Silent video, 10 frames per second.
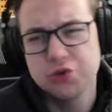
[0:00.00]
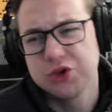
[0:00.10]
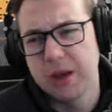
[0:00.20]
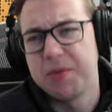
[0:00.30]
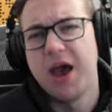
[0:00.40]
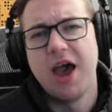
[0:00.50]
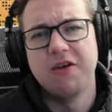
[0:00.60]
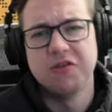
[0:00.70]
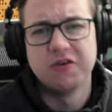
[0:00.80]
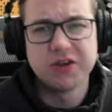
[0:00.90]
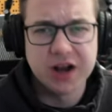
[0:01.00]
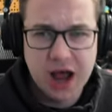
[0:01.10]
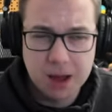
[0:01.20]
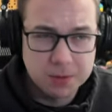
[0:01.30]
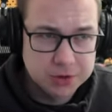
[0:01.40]
już na pewno
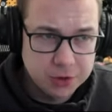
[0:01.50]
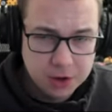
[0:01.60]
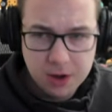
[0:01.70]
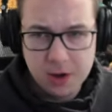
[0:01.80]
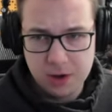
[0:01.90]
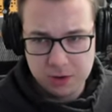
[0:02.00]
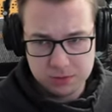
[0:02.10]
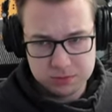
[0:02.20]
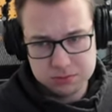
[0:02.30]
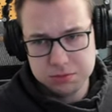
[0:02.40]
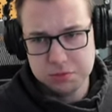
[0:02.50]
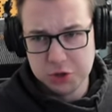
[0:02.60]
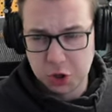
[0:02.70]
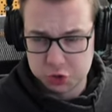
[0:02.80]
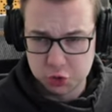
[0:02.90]
wygramy, no
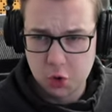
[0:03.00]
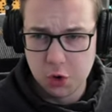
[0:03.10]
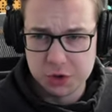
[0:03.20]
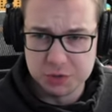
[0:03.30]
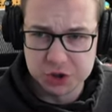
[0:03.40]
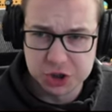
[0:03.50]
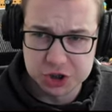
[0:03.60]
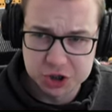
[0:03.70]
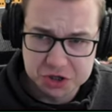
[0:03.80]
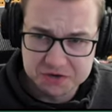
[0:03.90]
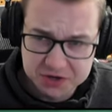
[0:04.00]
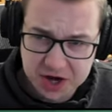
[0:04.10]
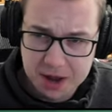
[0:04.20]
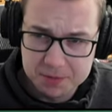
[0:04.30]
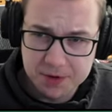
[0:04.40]
Nie oszukujmy się, że nie
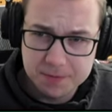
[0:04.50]
wygramy